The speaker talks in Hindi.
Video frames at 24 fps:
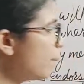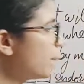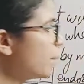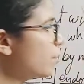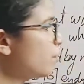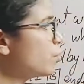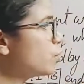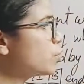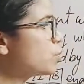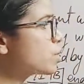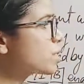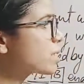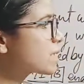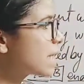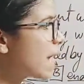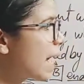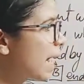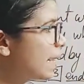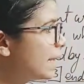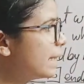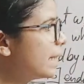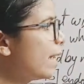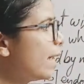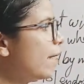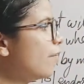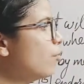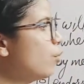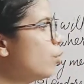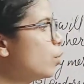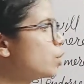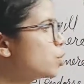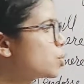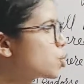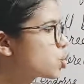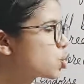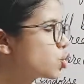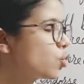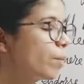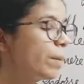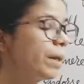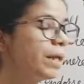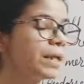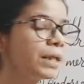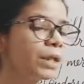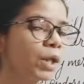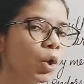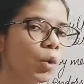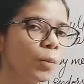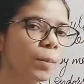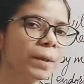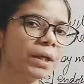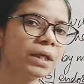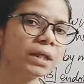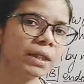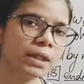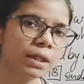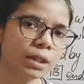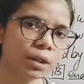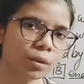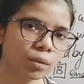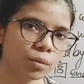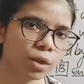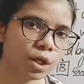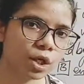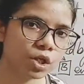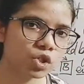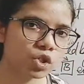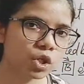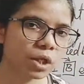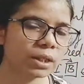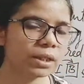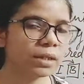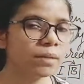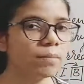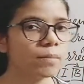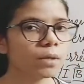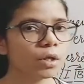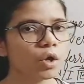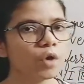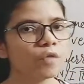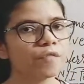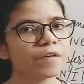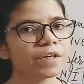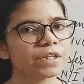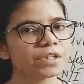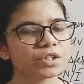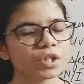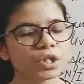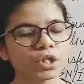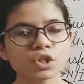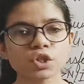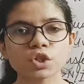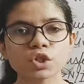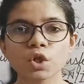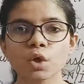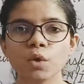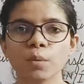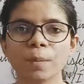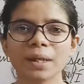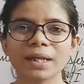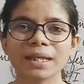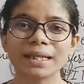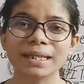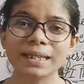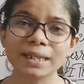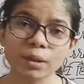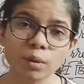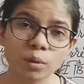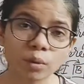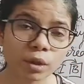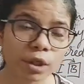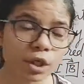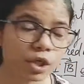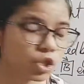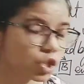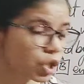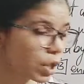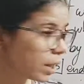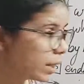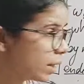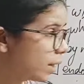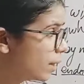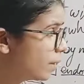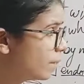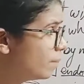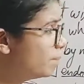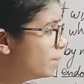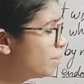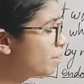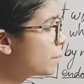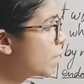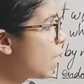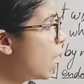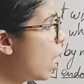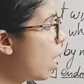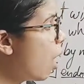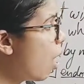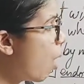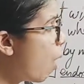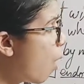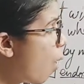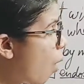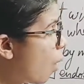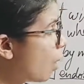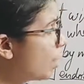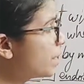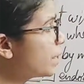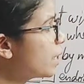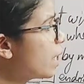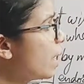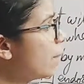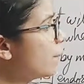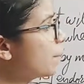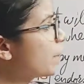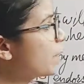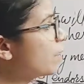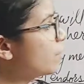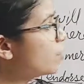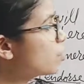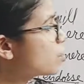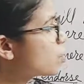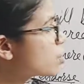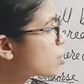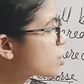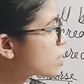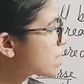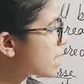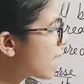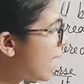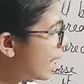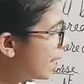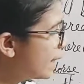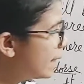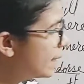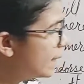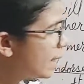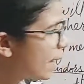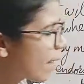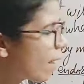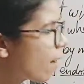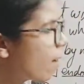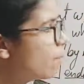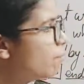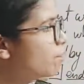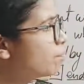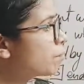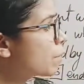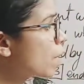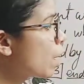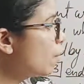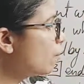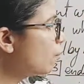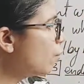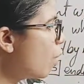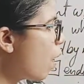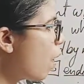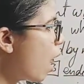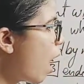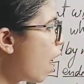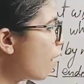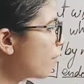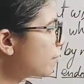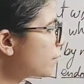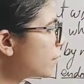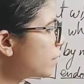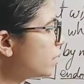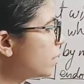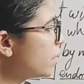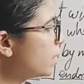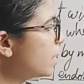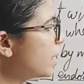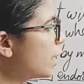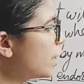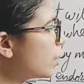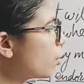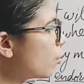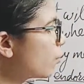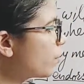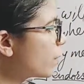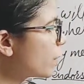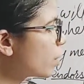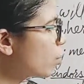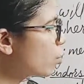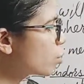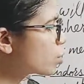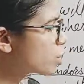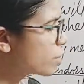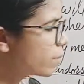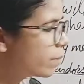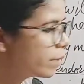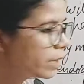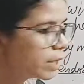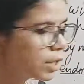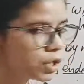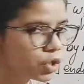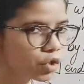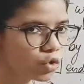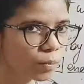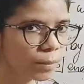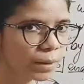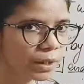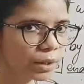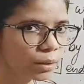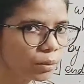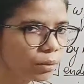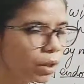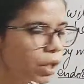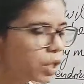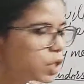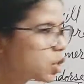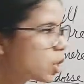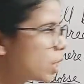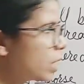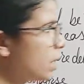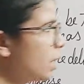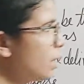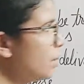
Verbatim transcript: पे वो जो साइन है वो इंस्ट्रूमेंट के ऊपर ही होना चाहिए बिल ऑफ एक्सचेंज के ऊपर ही होना चाहिए और यहाँ पे वो जो साइन है वो आफ्टर द डेट ऑफ नेगोशियबल इंस्ट्रूमेंट होना चाहिए